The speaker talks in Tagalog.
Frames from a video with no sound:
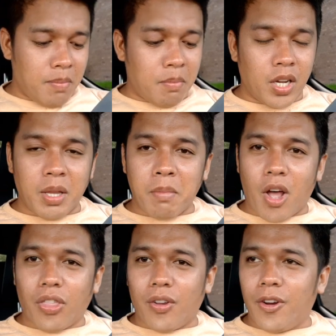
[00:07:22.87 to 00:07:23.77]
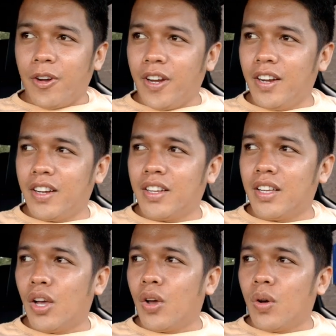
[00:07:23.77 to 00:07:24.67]
money mother
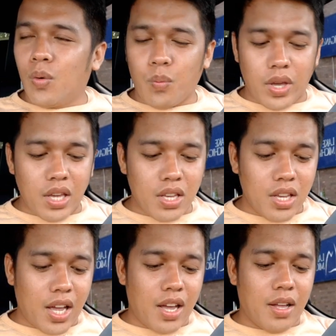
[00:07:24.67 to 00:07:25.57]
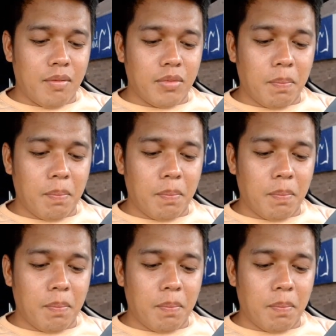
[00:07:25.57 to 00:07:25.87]
we um,